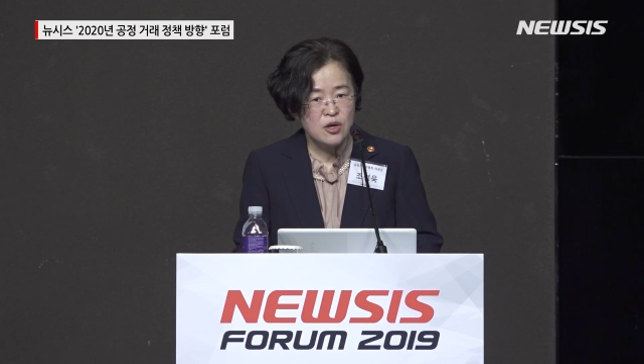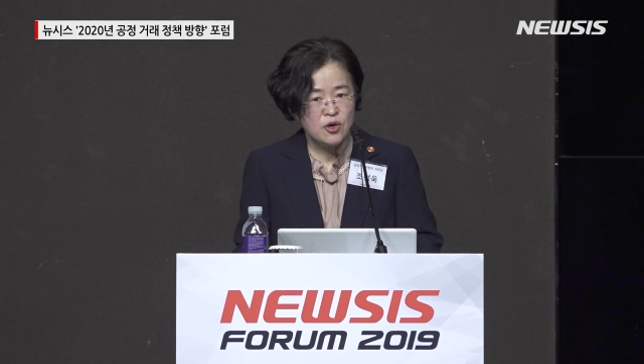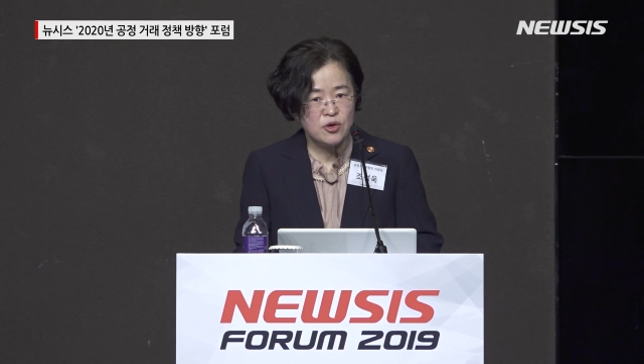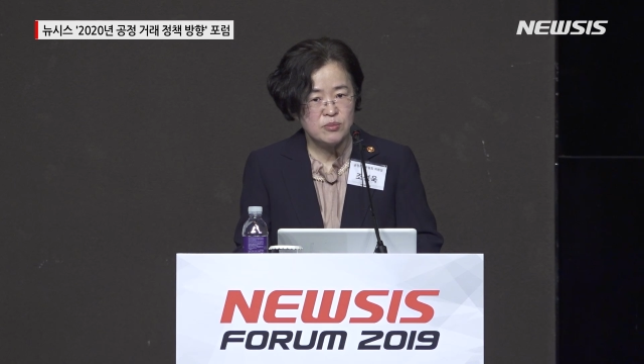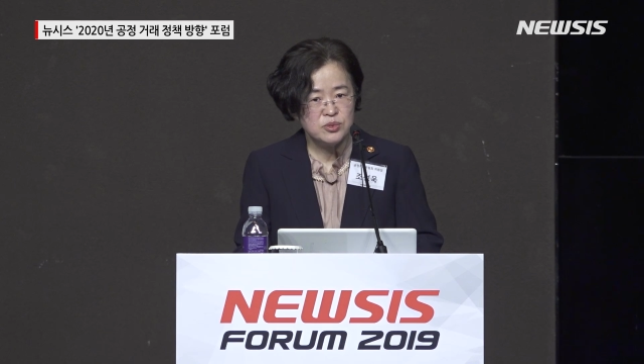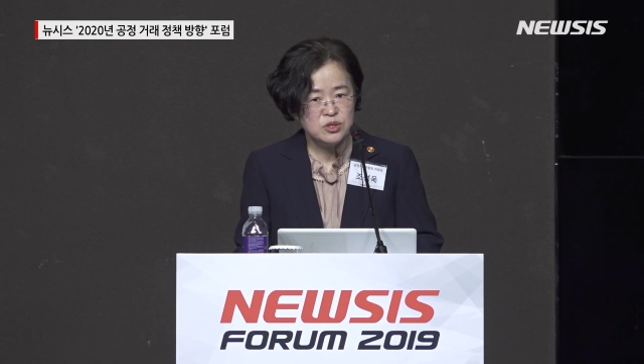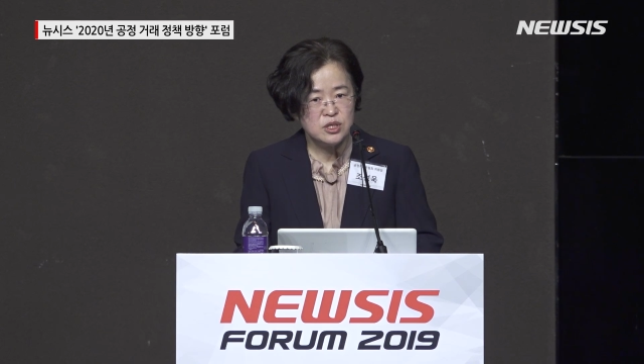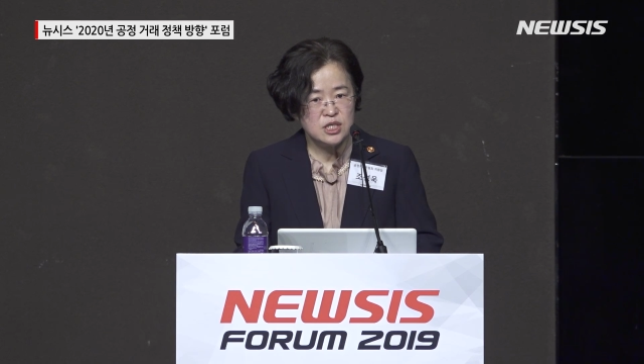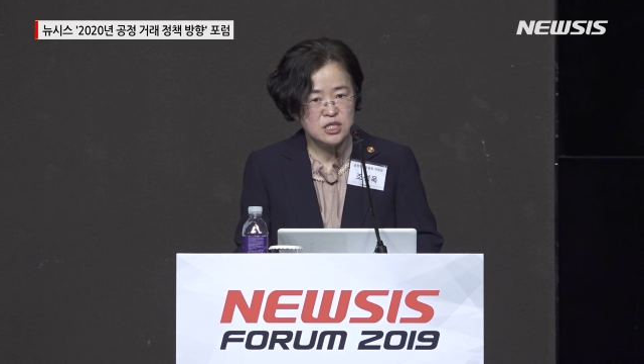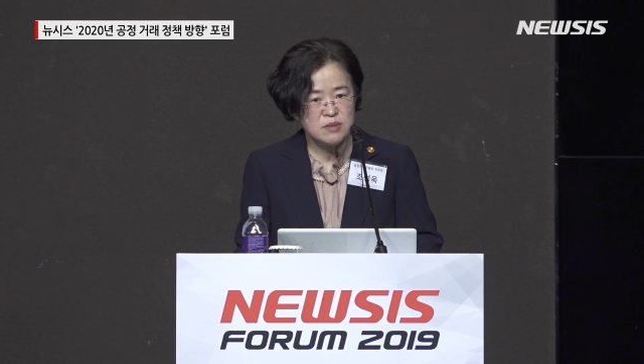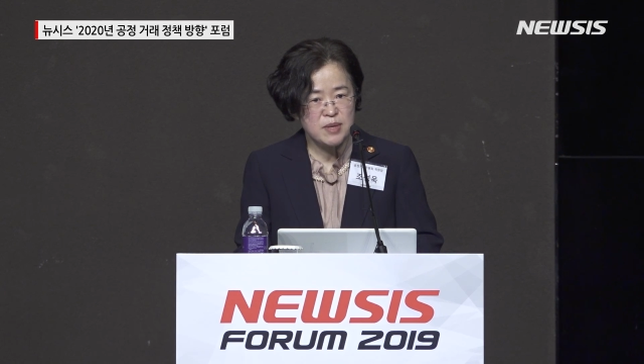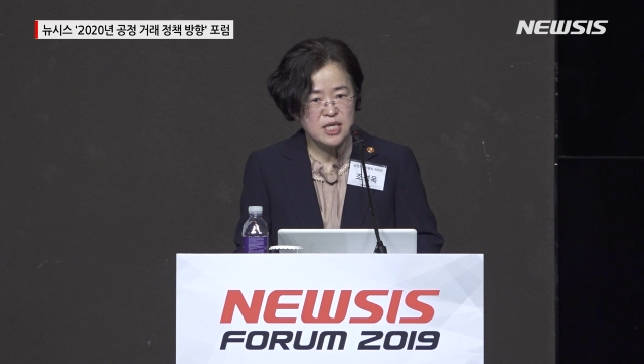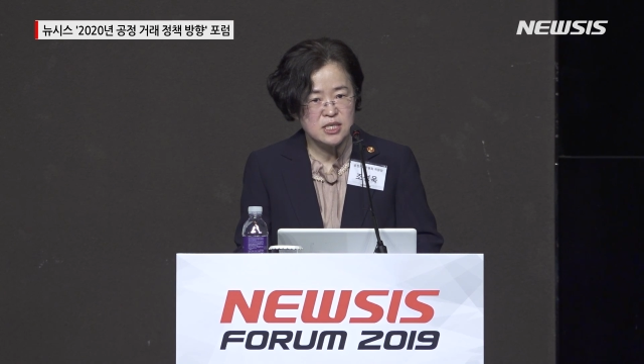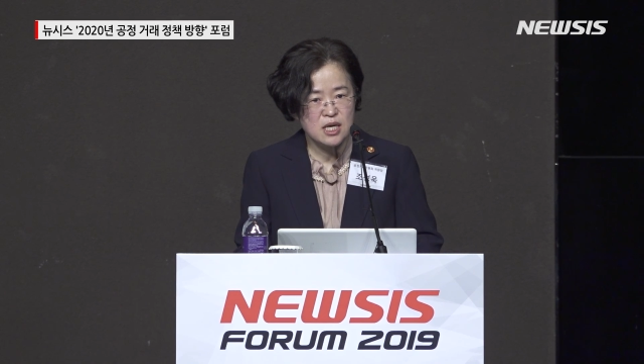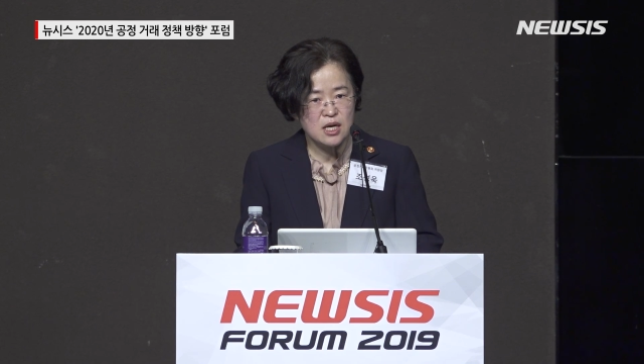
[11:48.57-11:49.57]
여러분들이
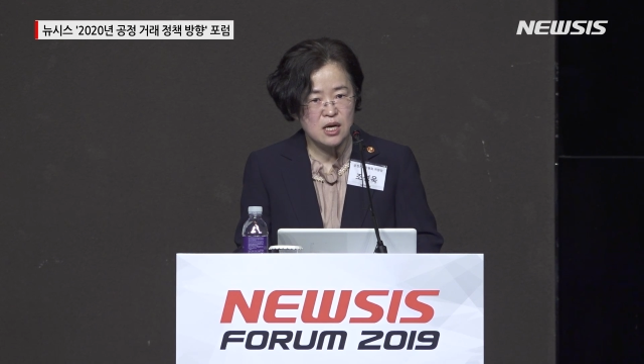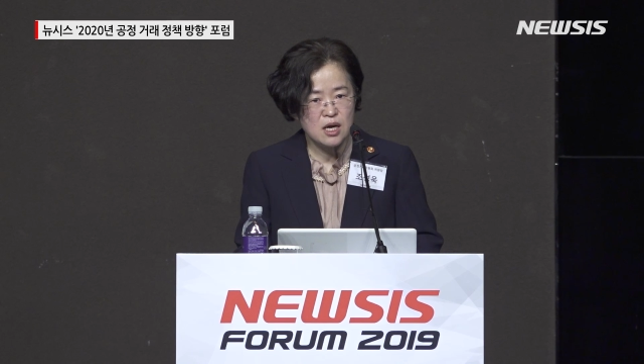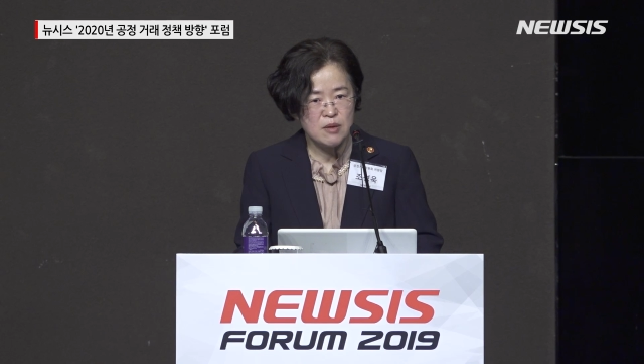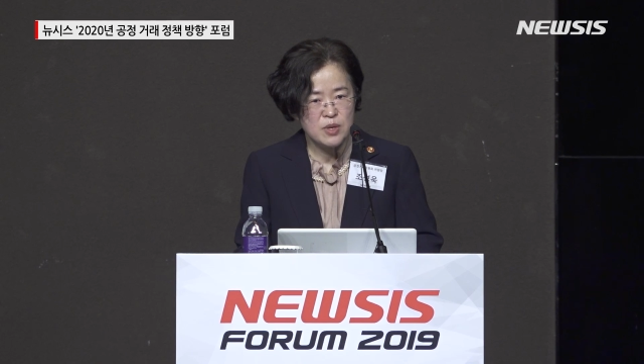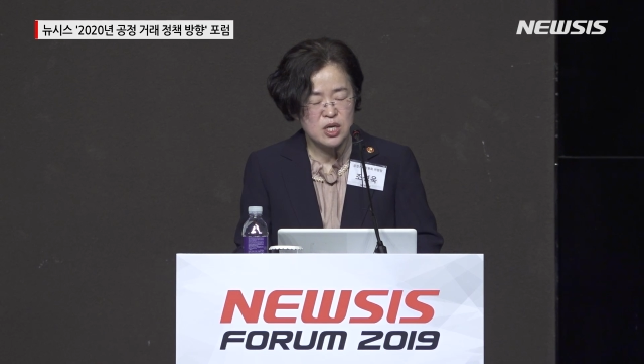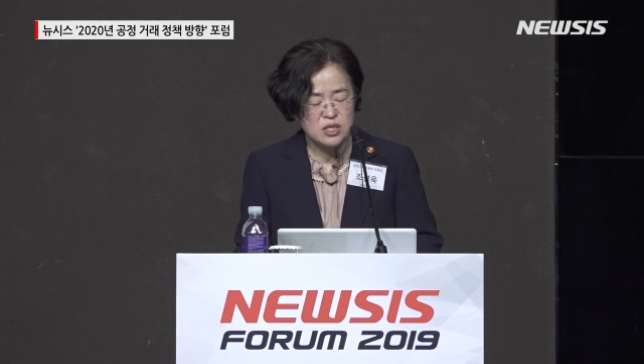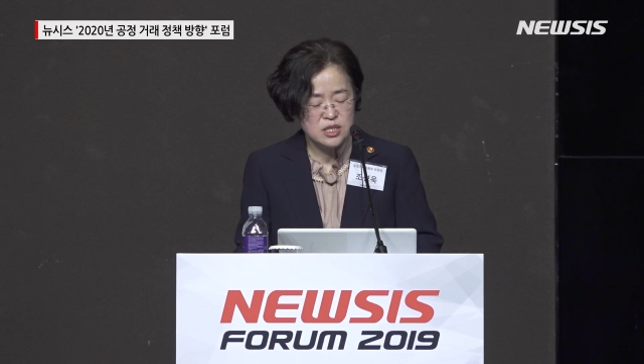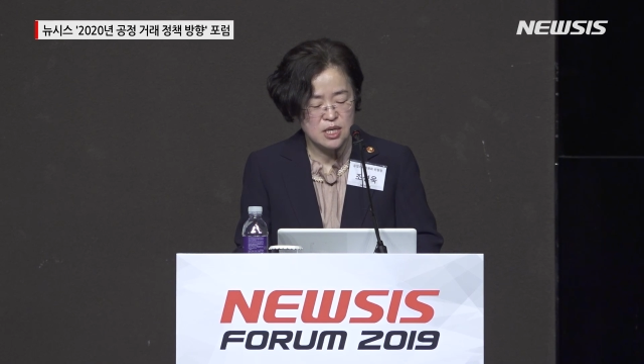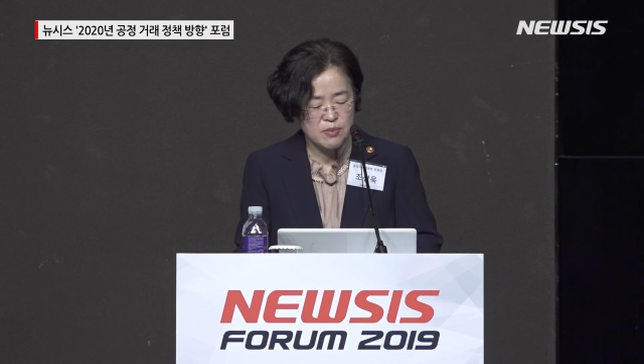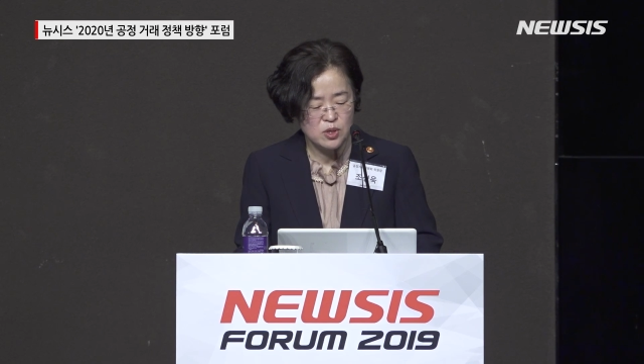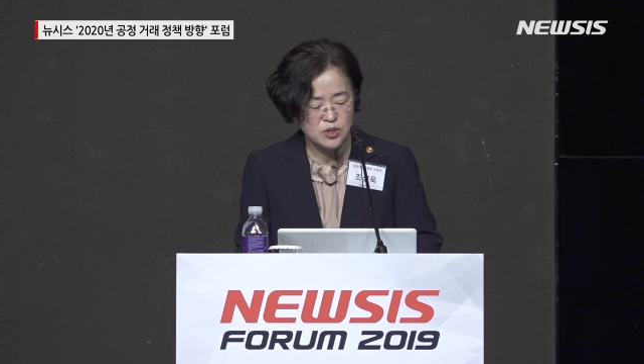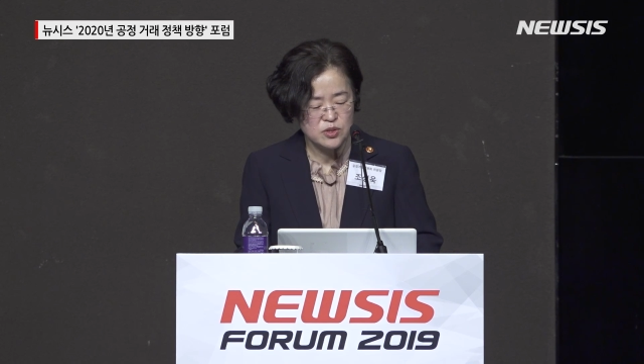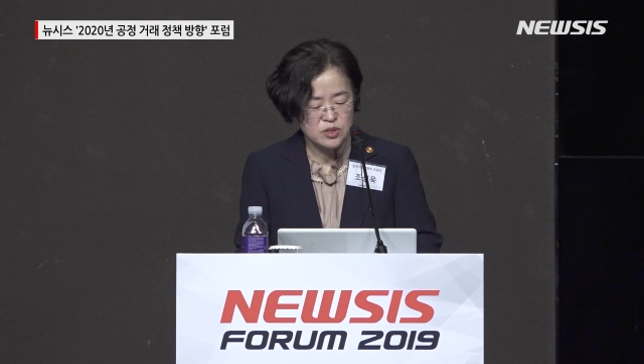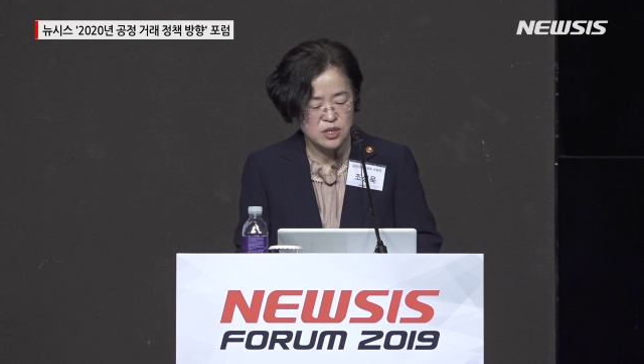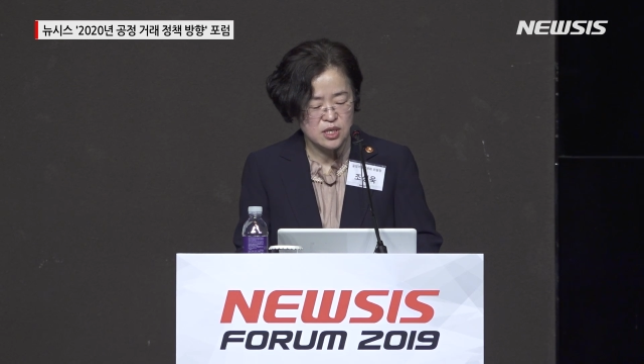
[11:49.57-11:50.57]
쉽게 생각하면은
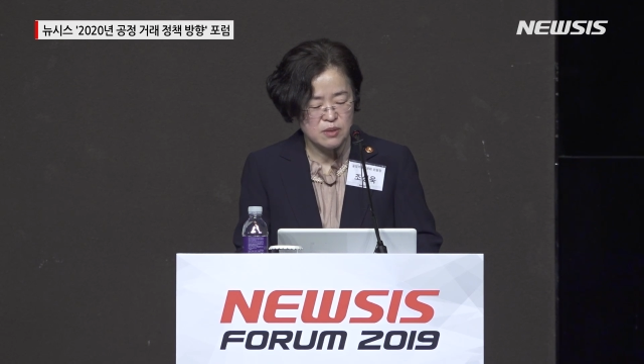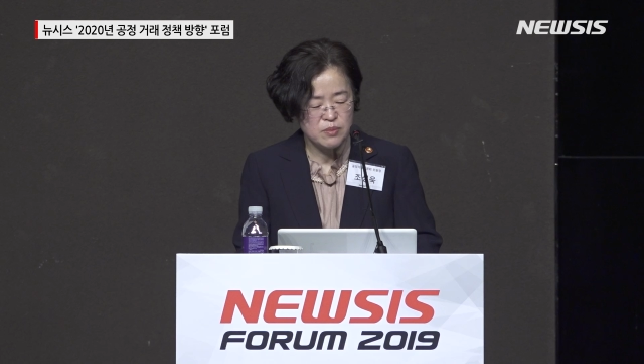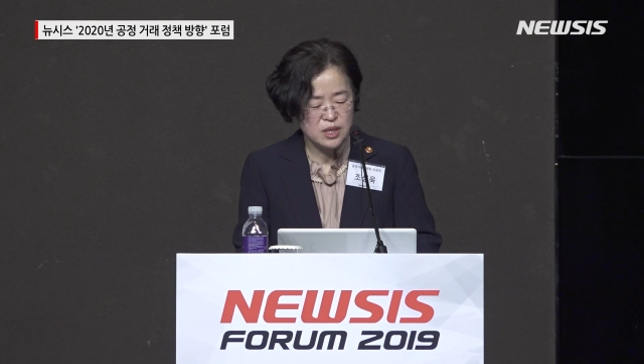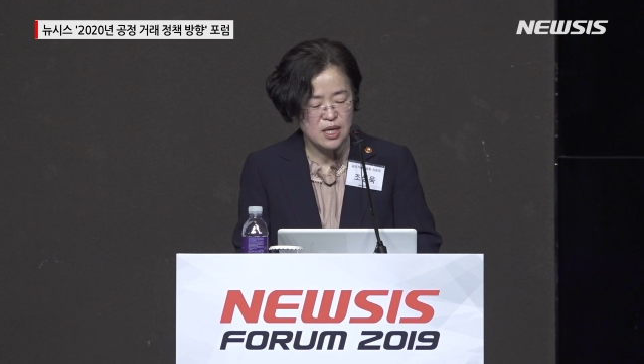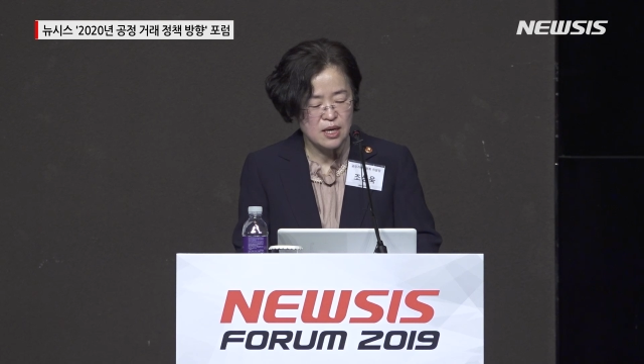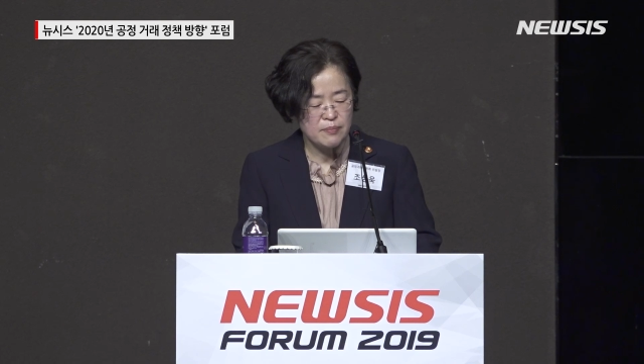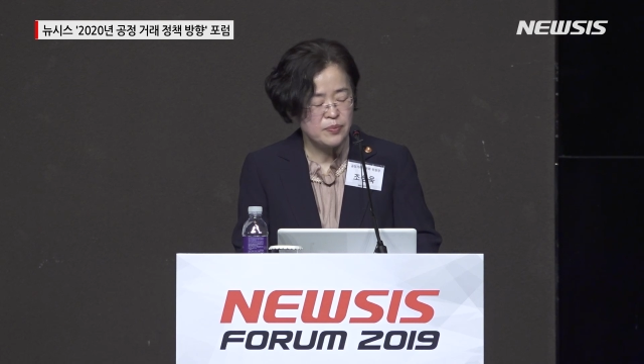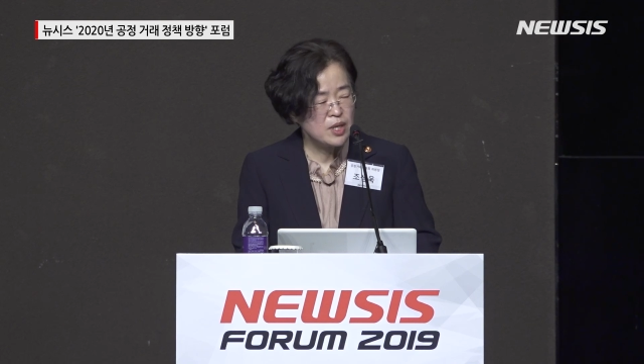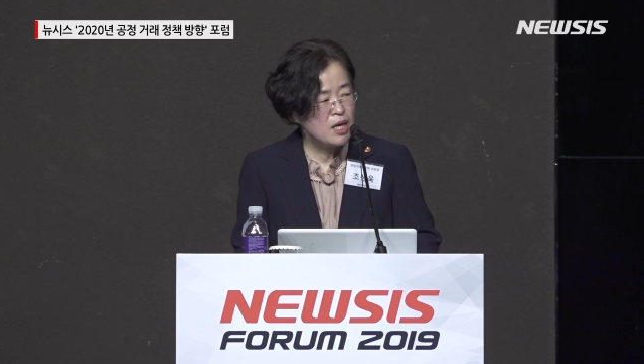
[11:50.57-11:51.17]
재벌 정책입니다.